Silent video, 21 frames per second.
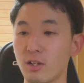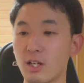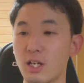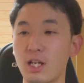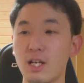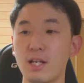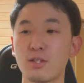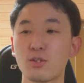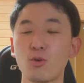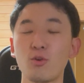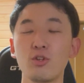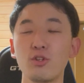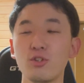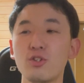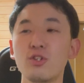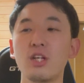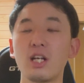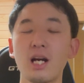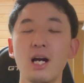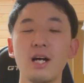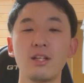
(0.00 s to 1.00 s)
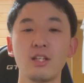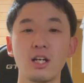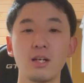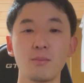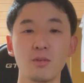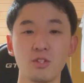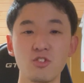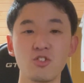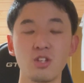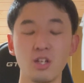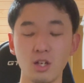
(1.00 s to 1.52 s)
えー、そういう風に書いてあり
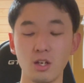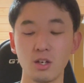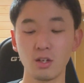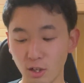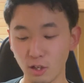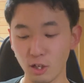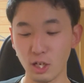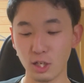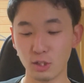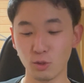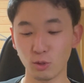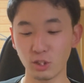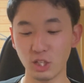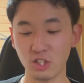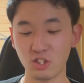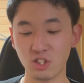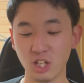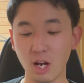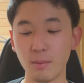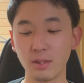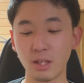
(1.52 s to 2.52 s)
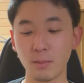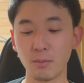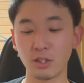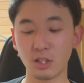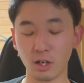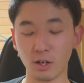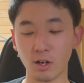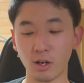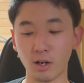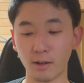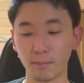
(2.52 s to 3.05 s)
まして。えー、それで調べてみ
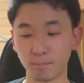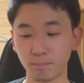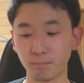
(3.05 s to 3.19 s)
たら、